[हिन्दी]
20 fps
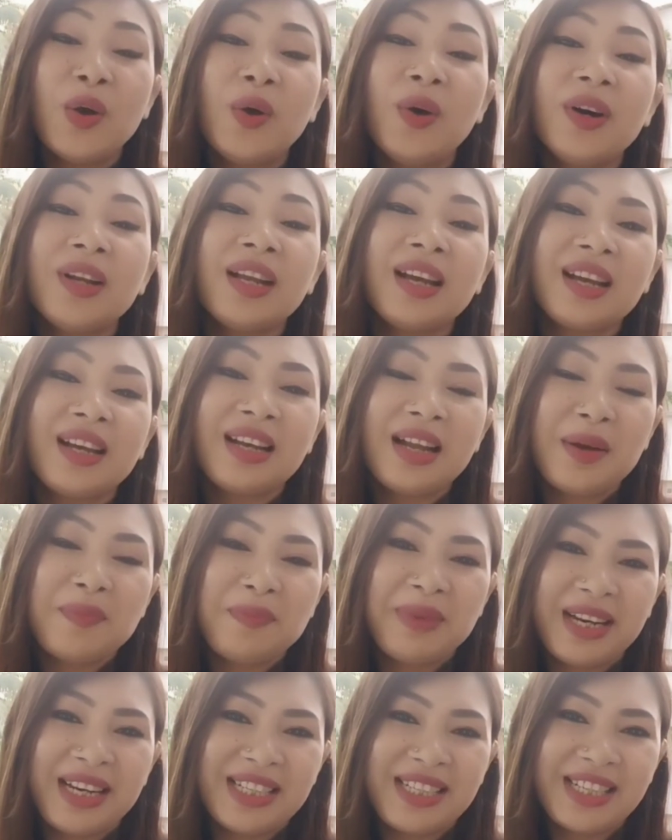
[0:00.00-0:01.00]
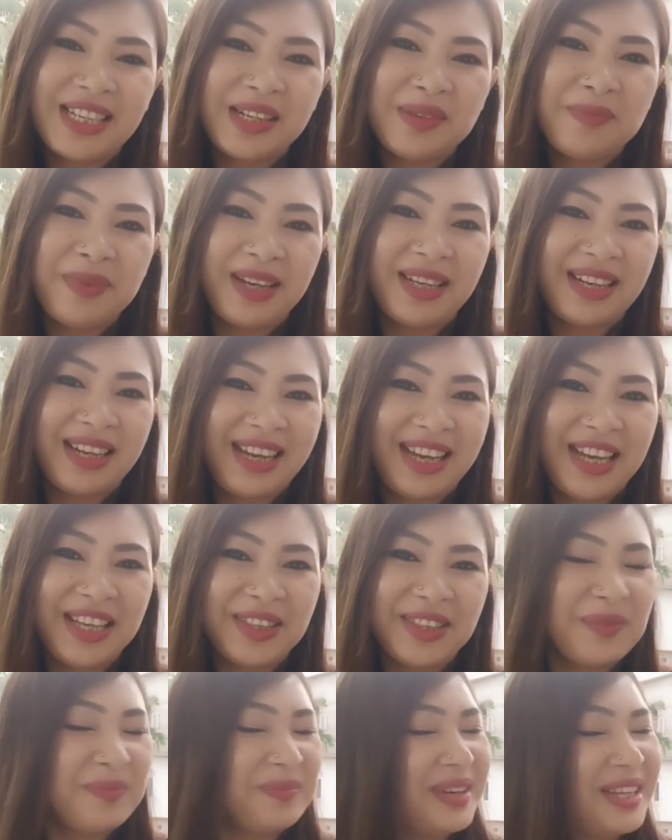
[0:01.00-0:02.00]
और अगर आप मेरे चैनल पे नए
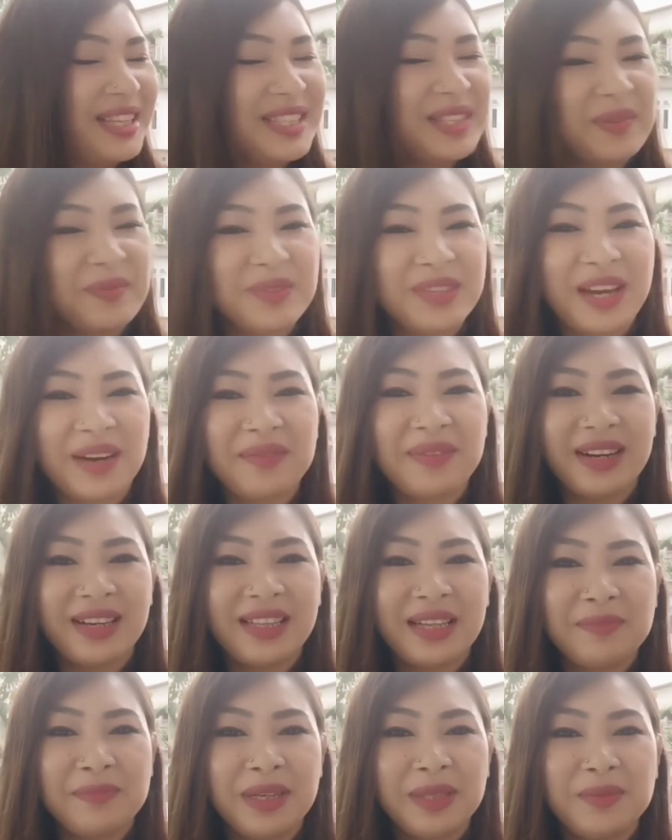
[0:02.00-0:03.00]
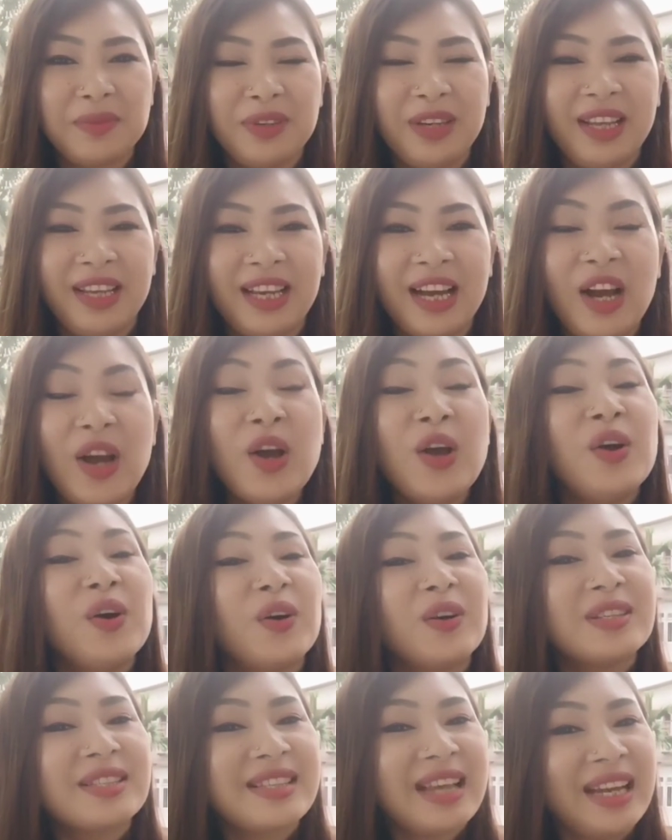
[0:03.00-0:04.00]
हैं तो प्लीज सब्सक्राइब करना मत भूलिएगा
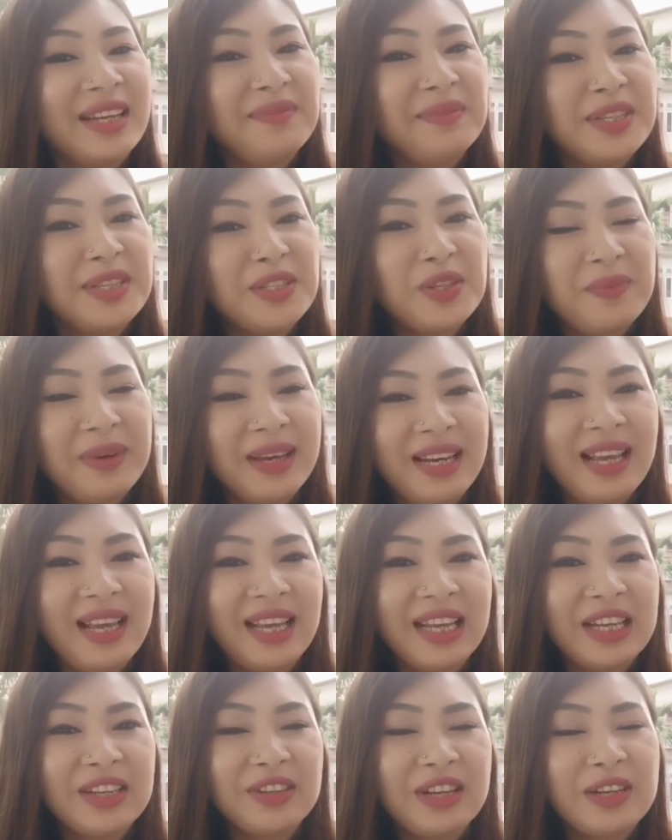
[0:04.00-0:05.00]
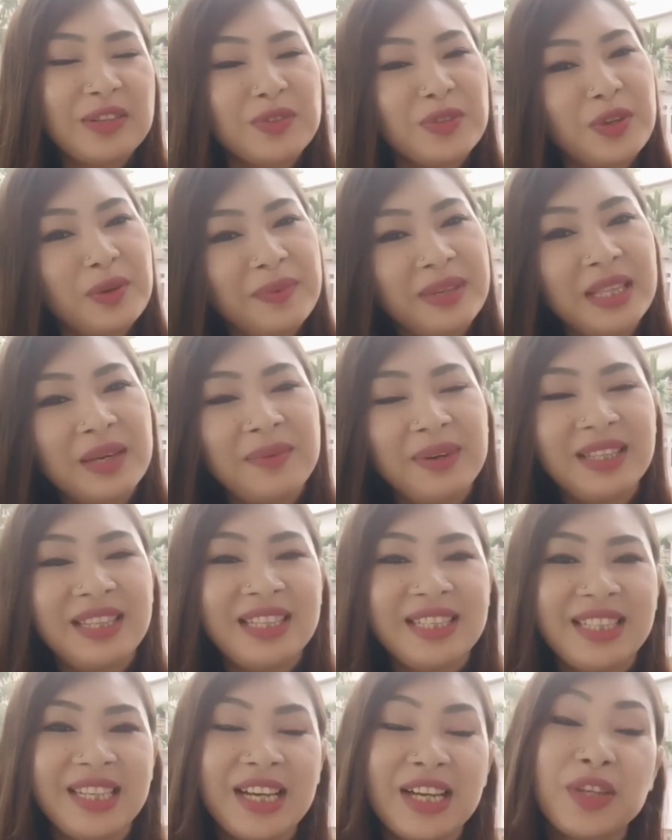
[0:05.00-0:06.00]
और साइड में जो बेल आइकन है उसको भी दबा
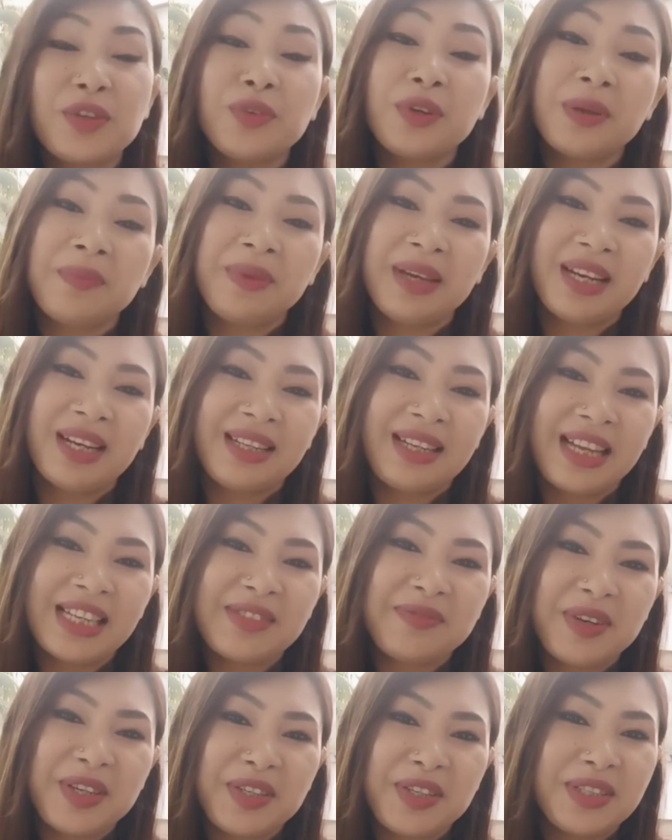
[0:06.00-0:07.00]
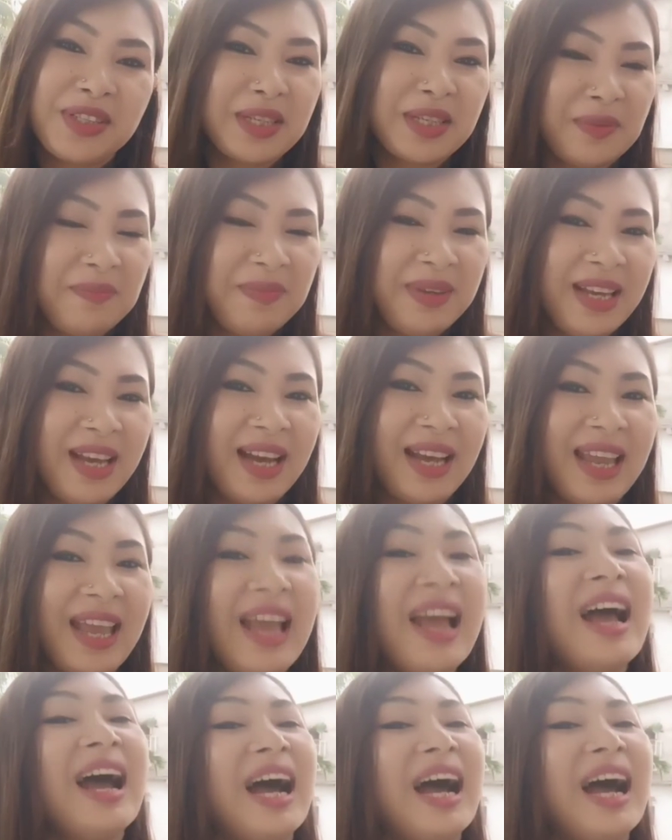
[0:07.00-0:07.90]
दीजिएगा क्योंकि मेरा नेक्स्ट वीडियो जब भी आए